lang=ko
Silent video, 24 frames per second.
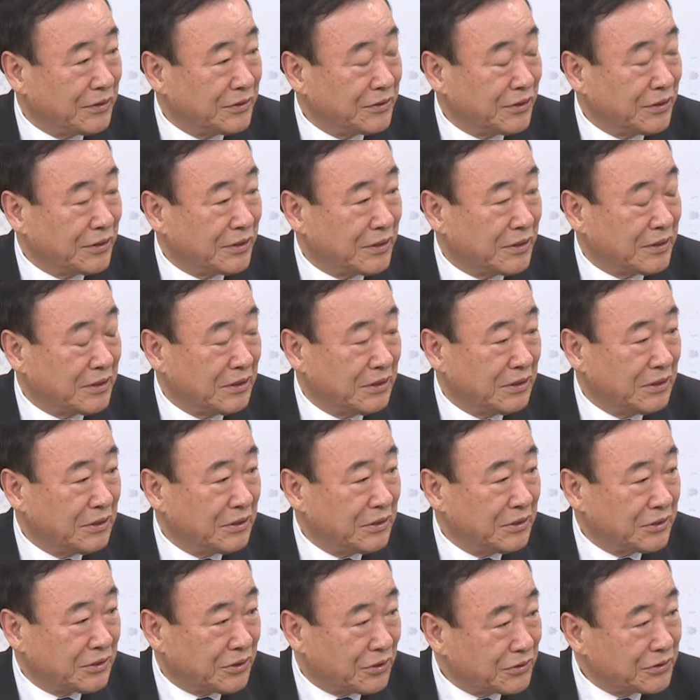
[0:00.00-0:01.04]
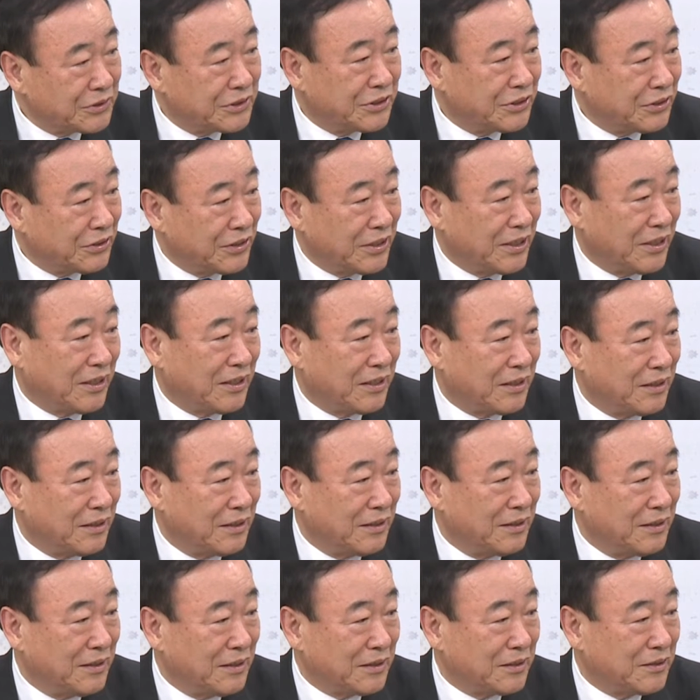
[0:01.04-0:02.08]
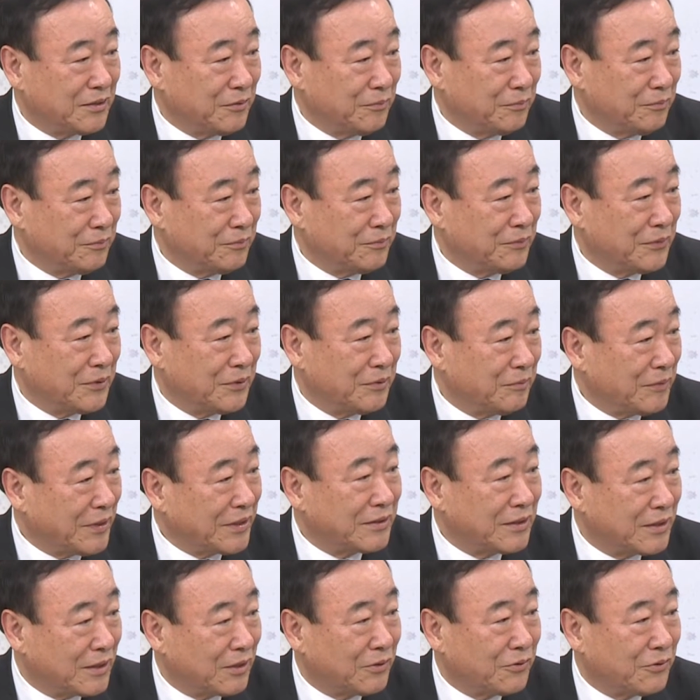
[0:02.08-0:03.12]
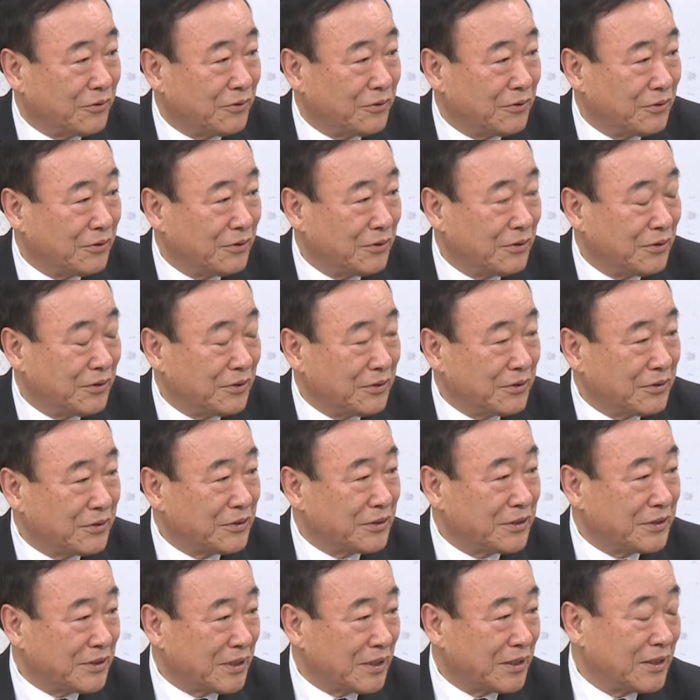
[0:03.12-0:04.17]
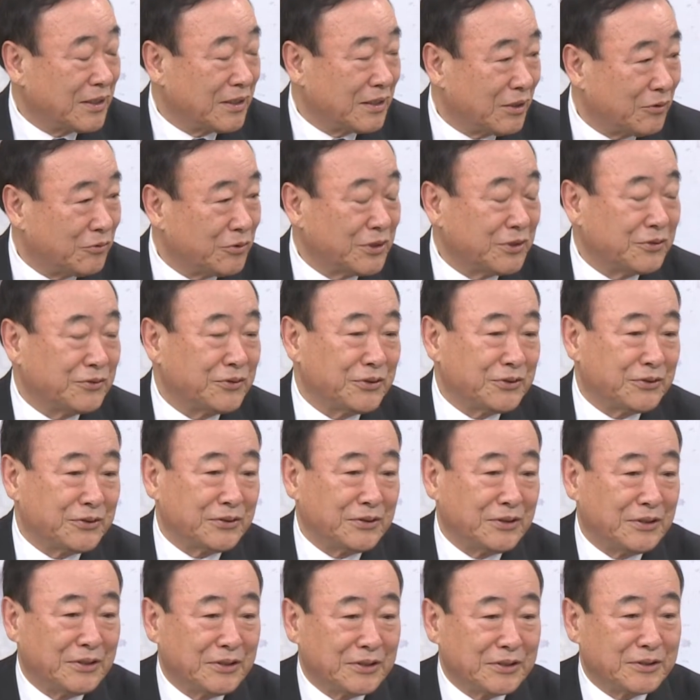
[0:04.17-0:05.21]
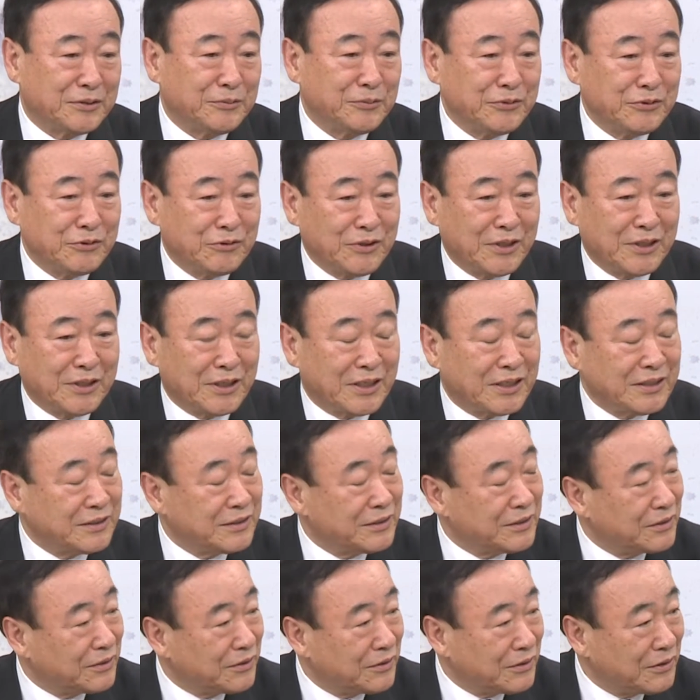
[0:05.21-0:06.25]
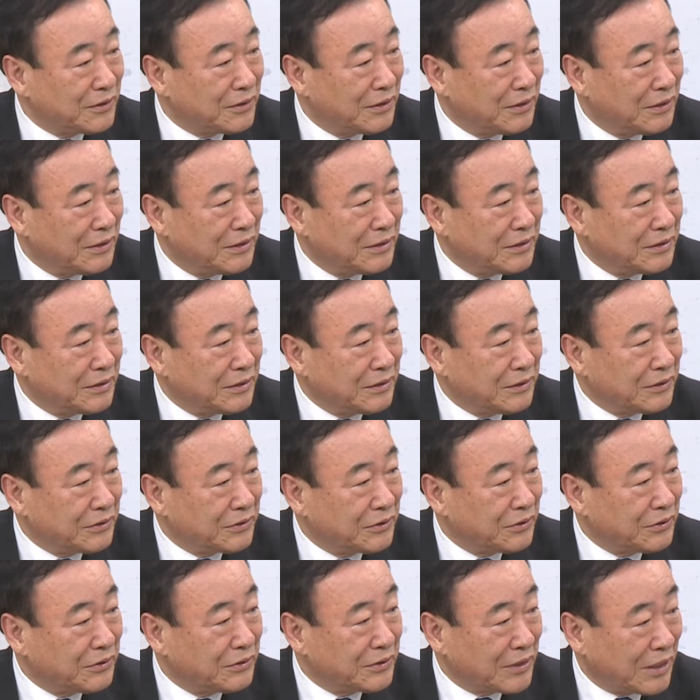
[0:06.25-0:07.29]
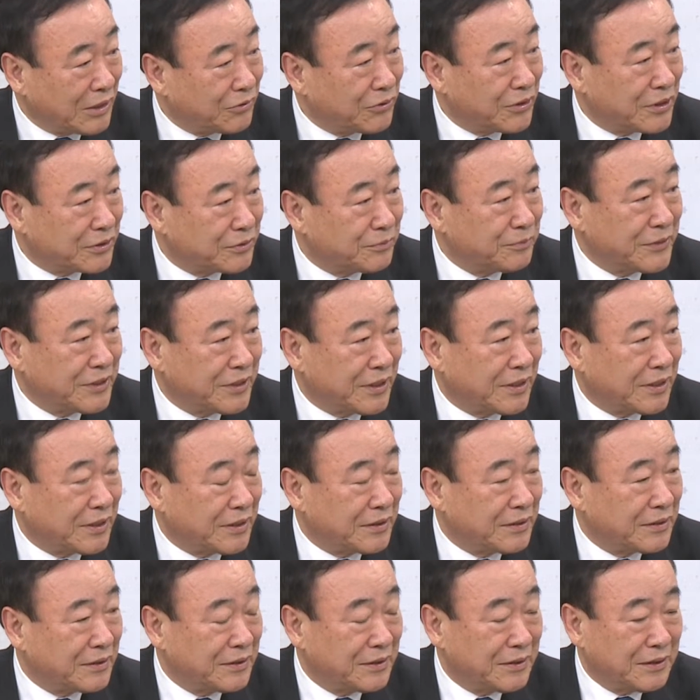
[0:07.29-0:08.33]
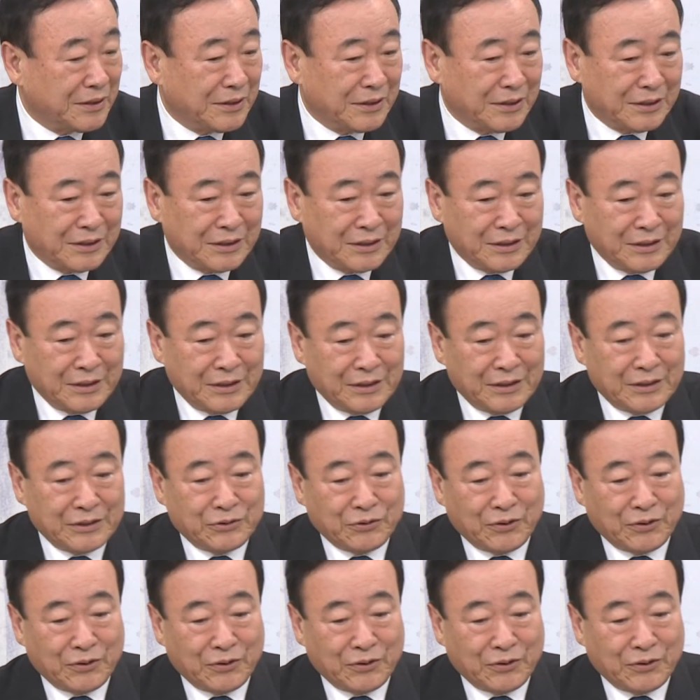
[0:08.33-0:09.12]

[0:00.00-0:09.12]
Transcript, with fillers: 저희가 정치하게 이렇게 좀 만들라고 그렇게 생각을 하고 있고요. 그분들과 여러 가지 의견을 어, 더 나누겠습니다. 어,